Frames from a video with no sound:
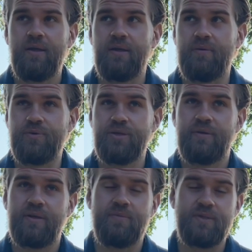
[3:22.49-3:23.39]
И вообще
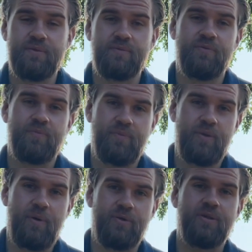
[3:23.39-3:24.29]
говорят, там все
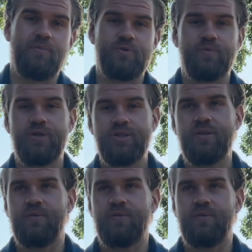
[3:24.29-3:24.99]
понимают, какие там есть упражнения,